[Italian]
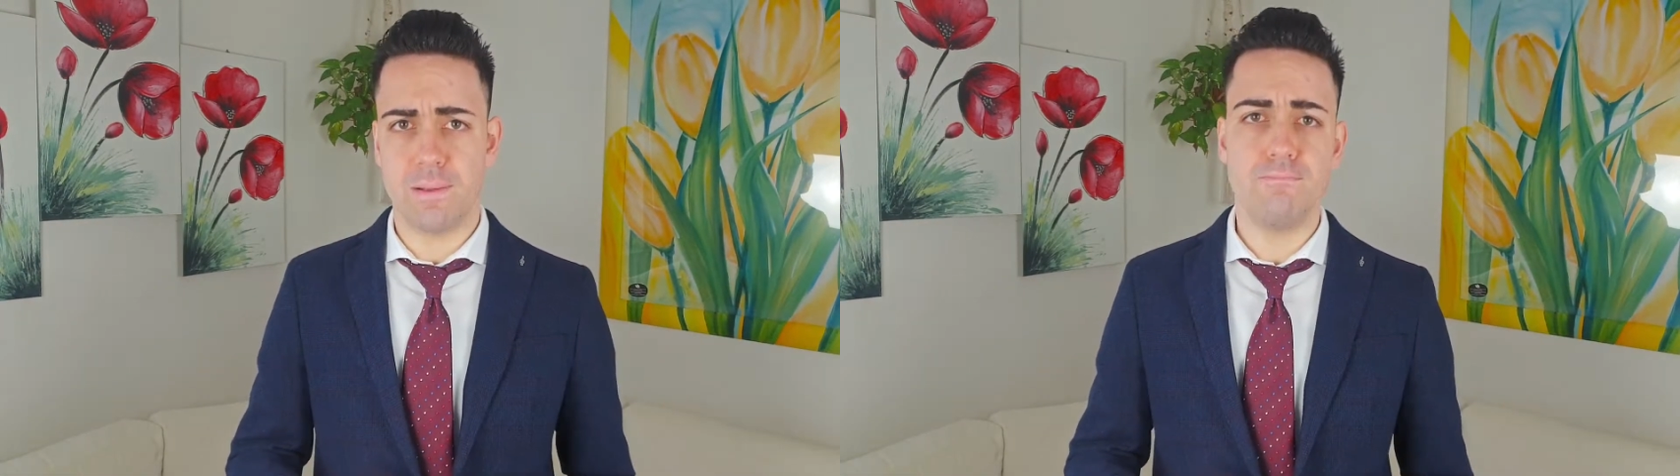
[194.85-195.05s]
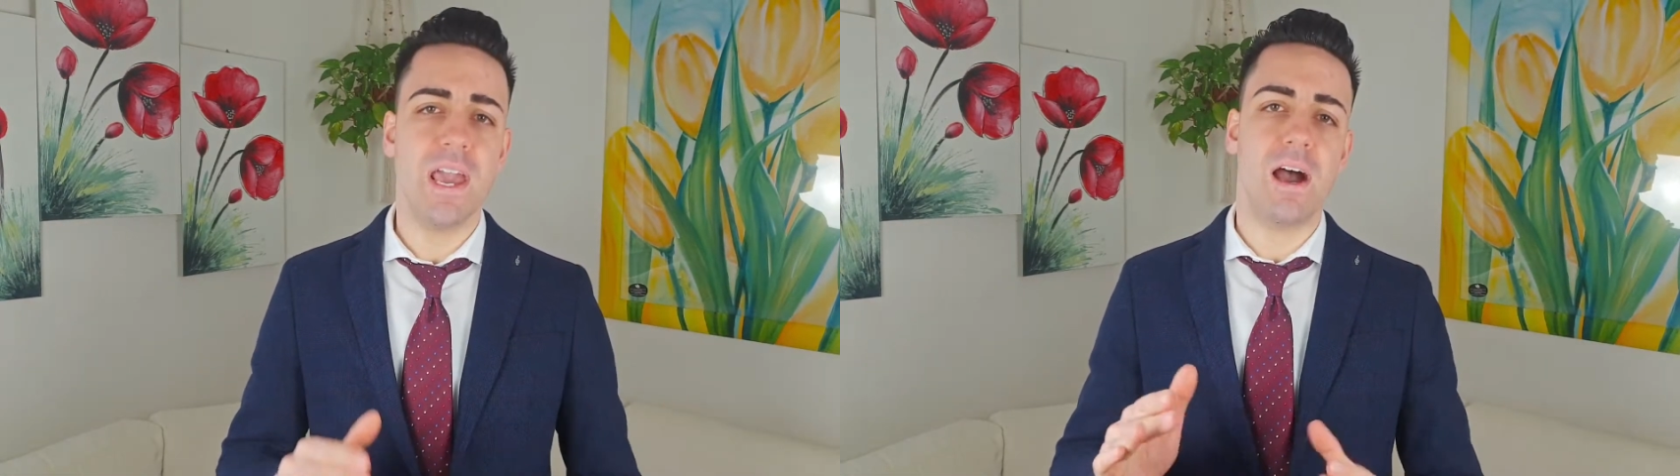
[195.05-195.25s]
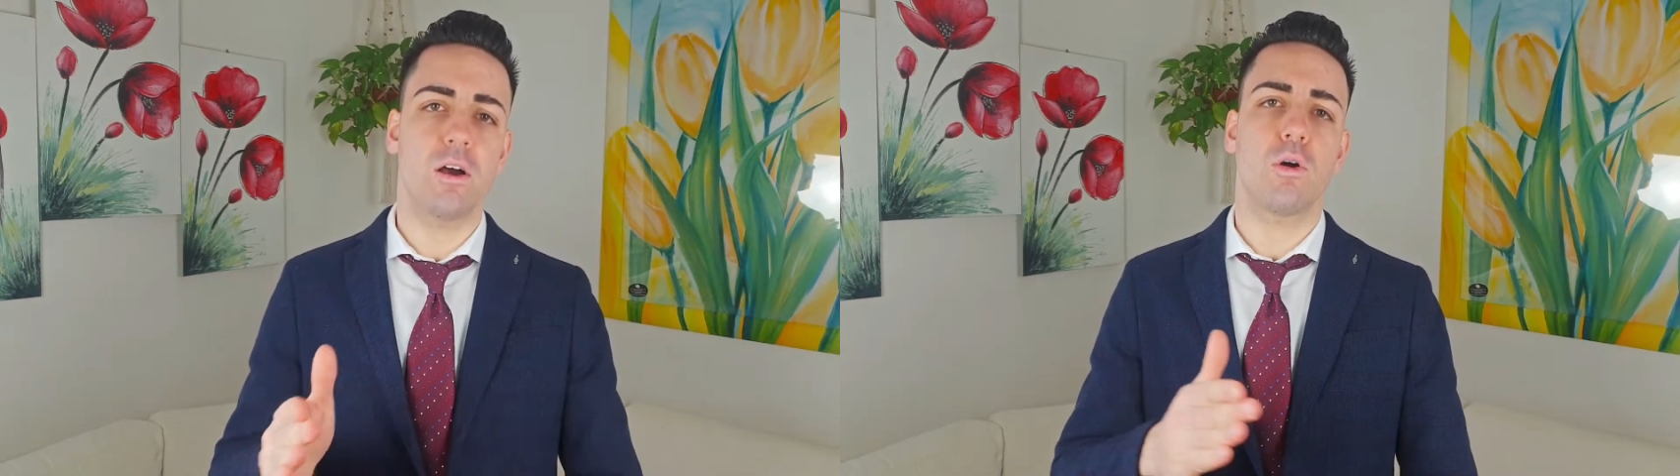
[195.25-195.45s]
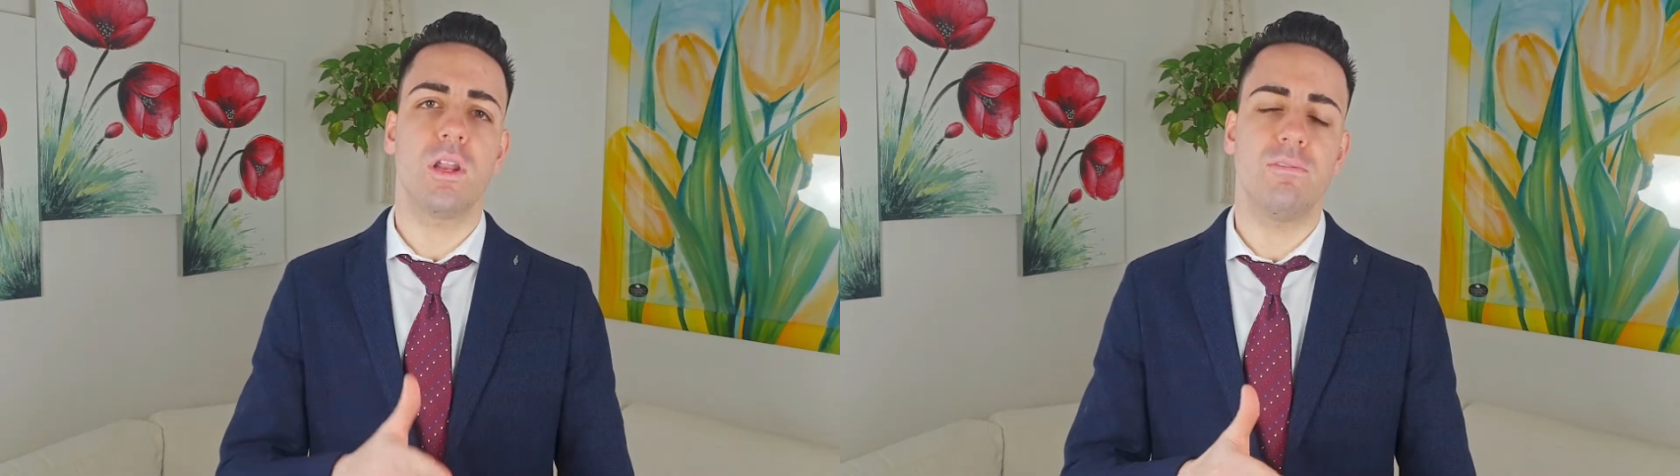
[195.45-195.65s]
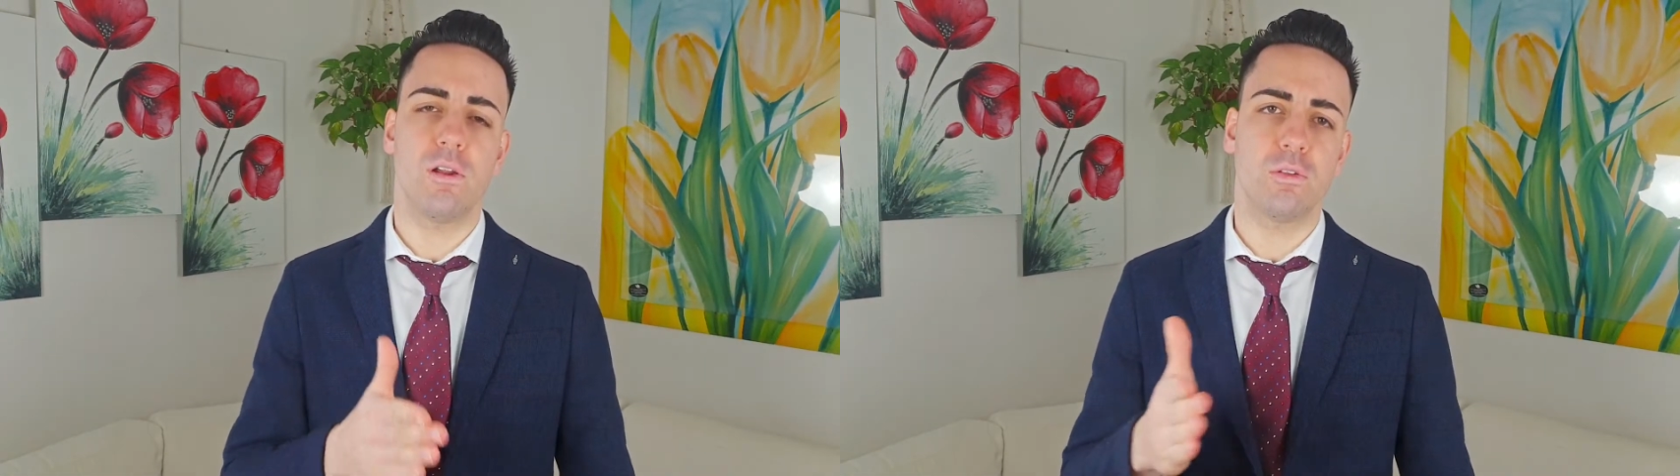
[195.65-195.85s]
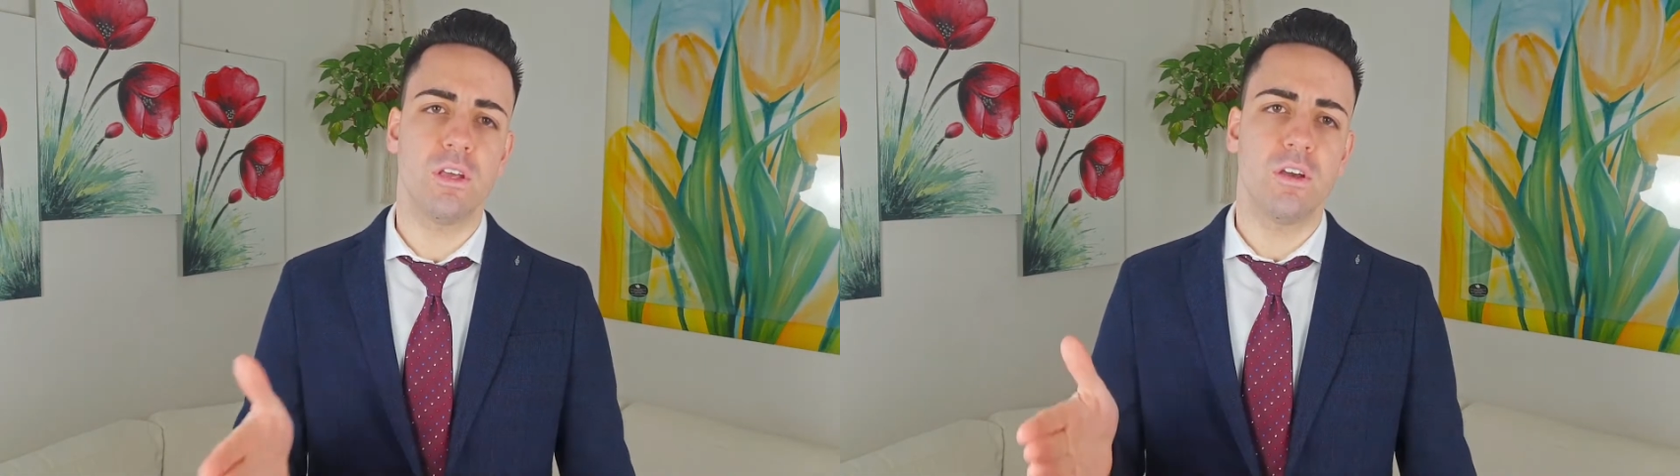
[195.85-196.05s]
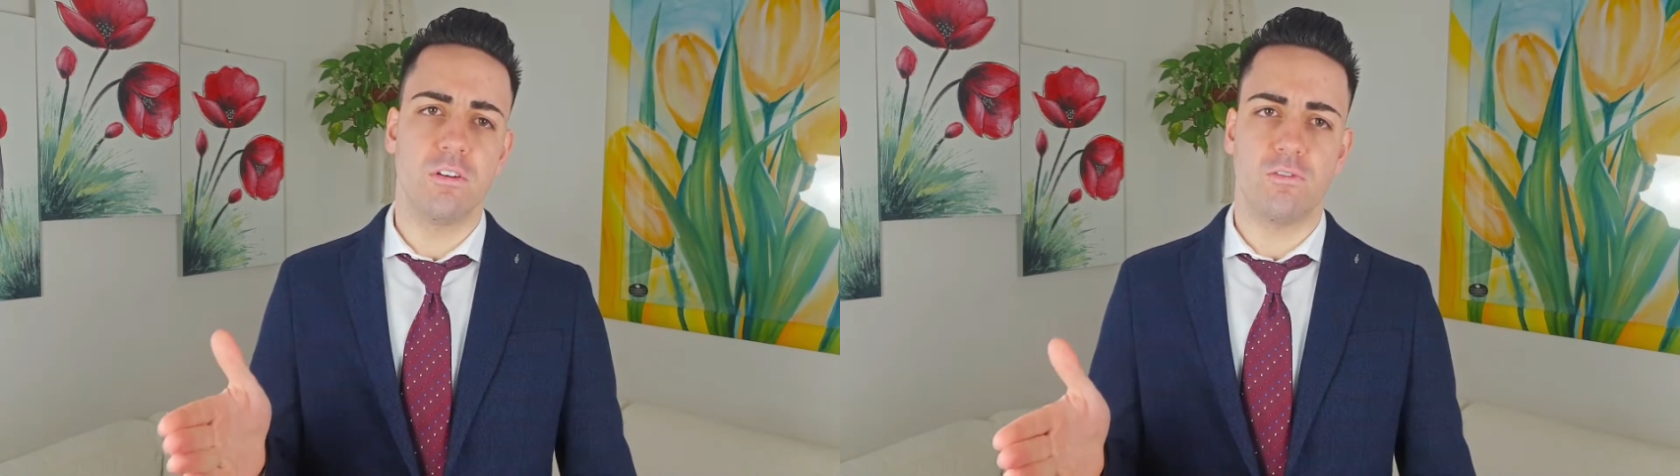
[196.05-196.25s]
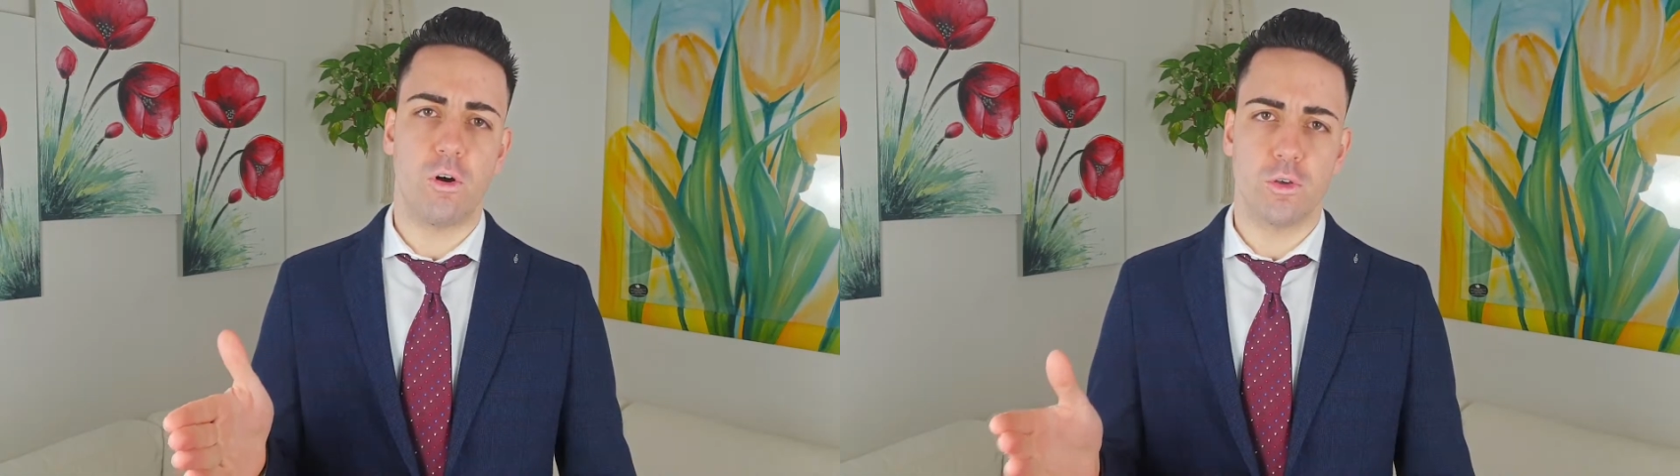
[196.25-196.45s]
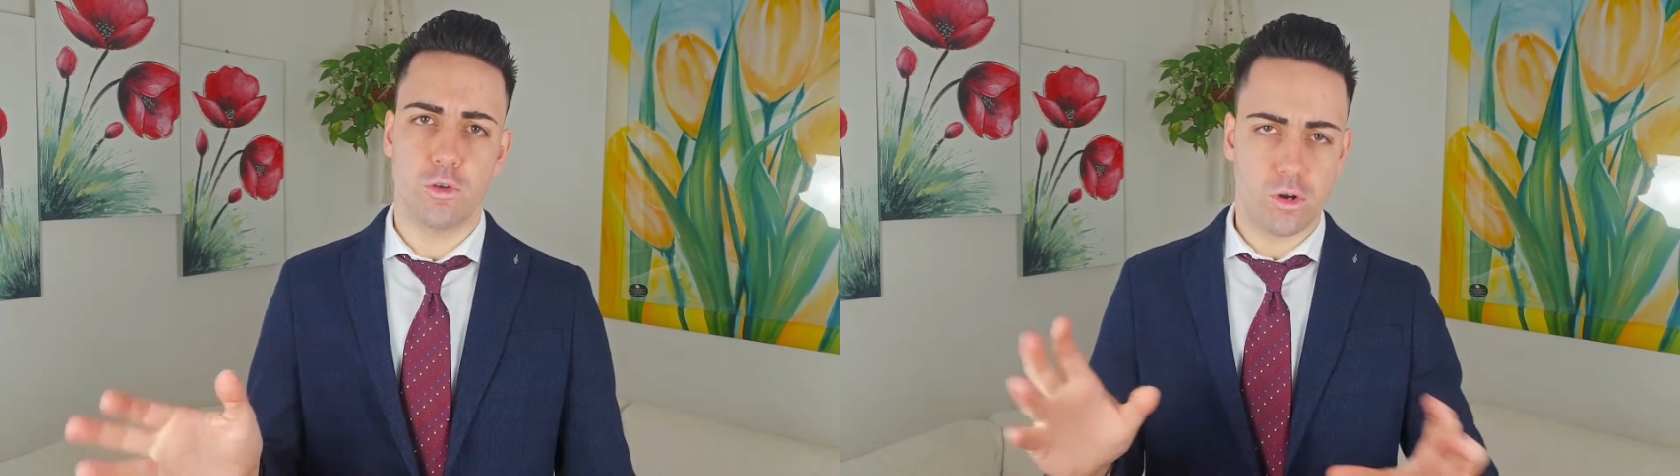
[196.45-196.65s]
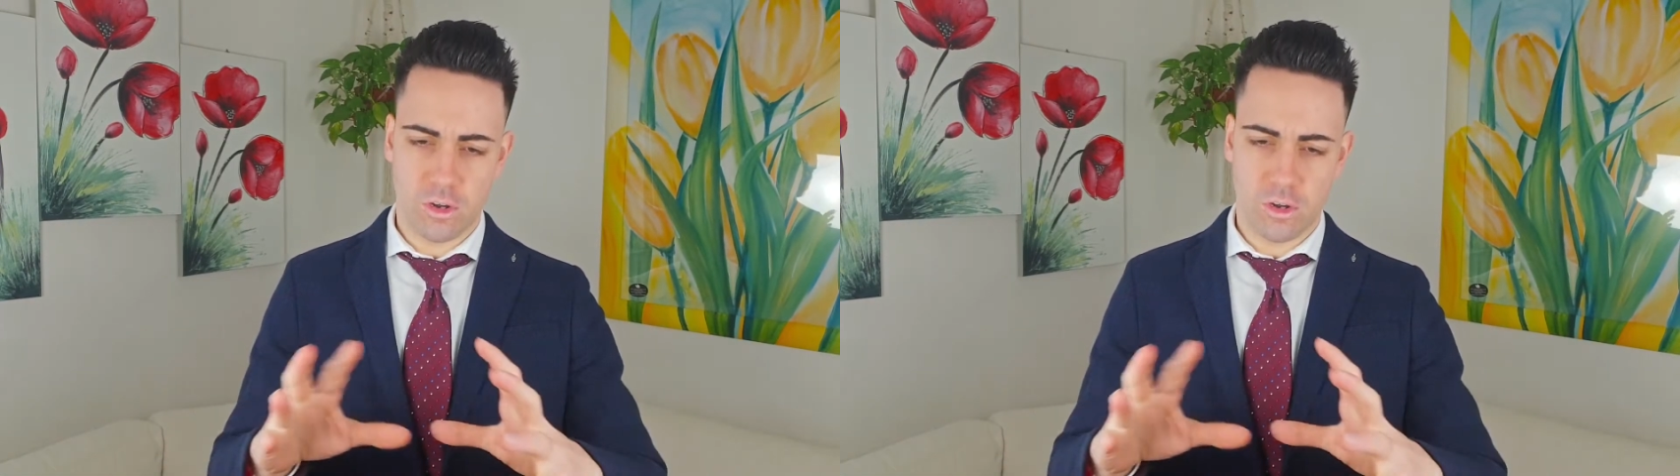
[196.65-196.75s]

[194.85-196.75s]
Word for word: bianco a livello di foglio, no?